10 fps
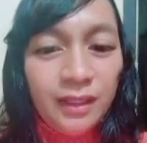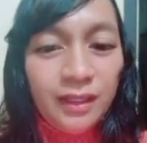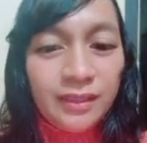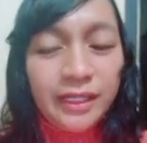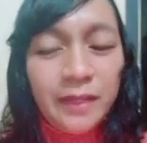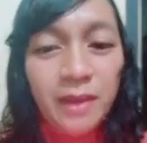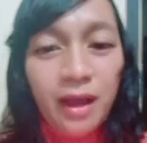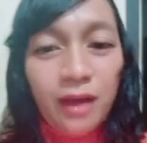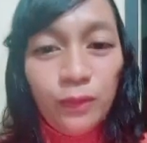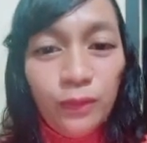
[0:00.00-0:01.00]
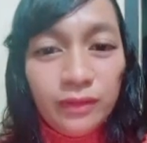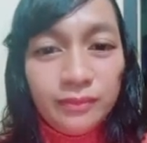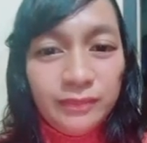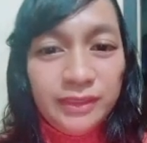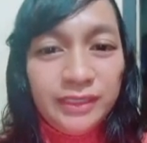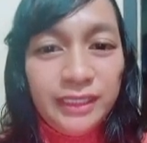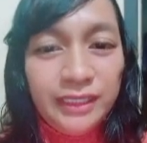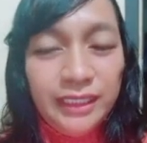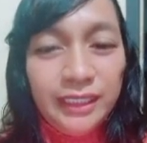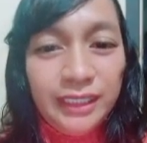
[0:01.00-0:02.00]
e, saya mau
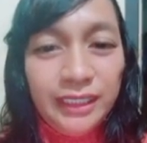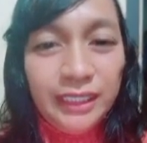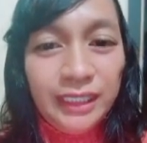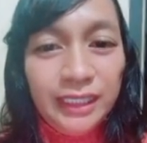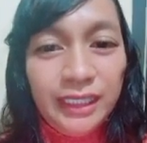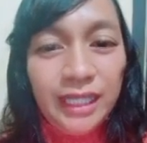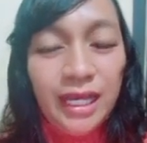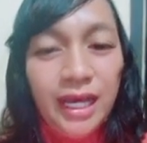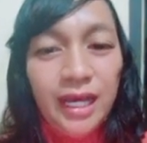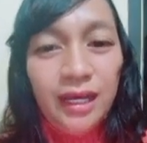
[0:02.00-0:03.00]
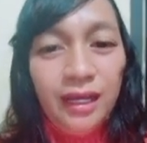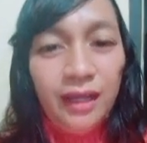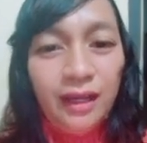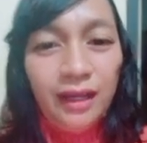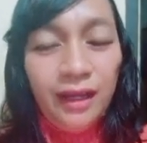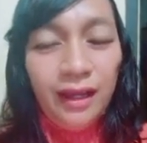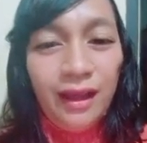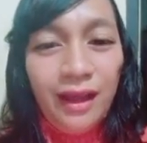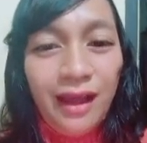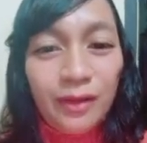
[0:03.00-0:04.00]
menjadi e,
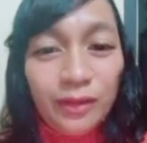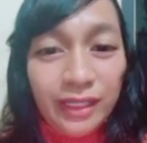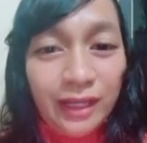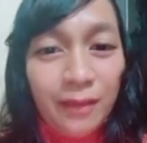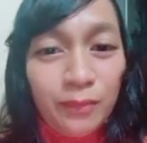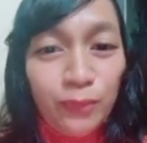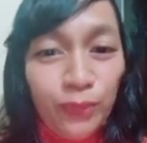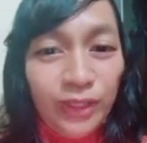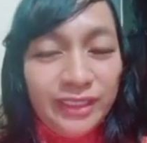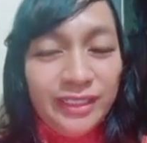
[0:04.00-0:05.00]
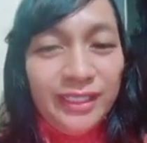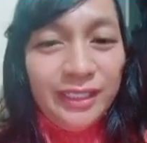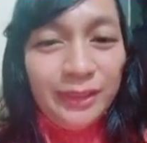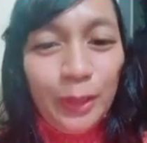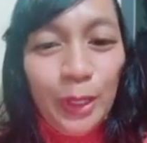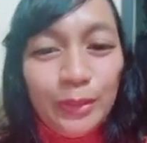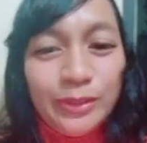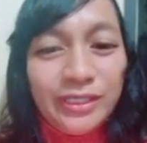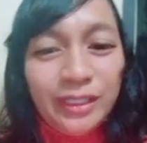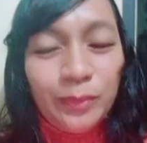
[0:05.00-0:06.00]
anggota kamu katanya gitu
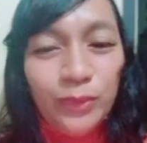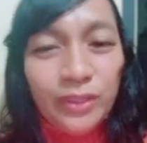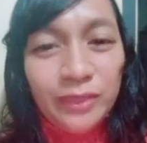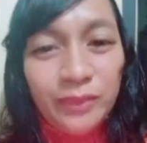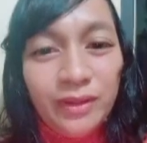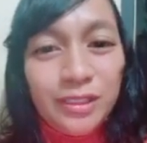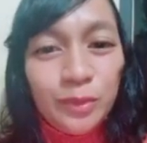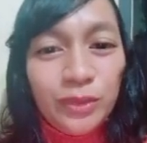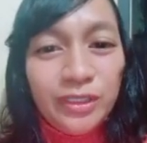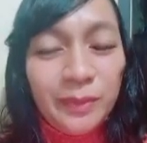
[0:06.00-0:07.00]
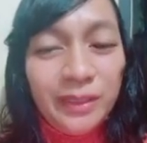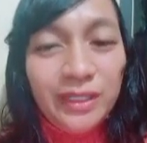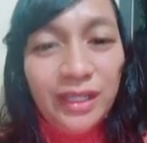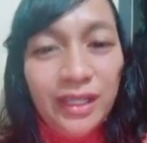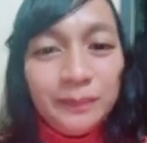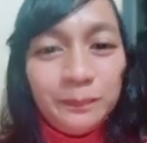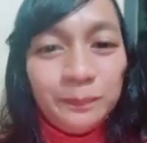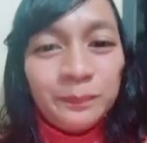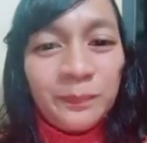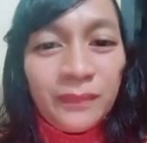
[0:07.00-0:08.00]
terus anak buahnya Wan semuanya pada
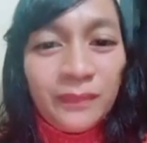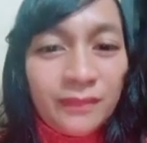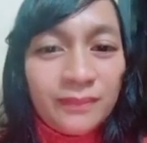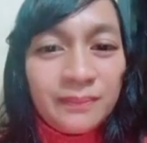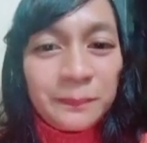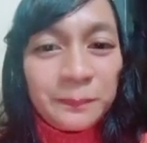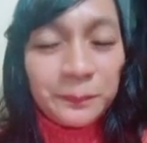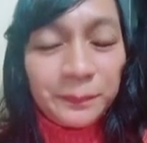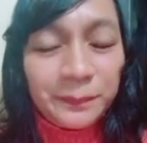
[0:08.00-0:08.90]
hmm,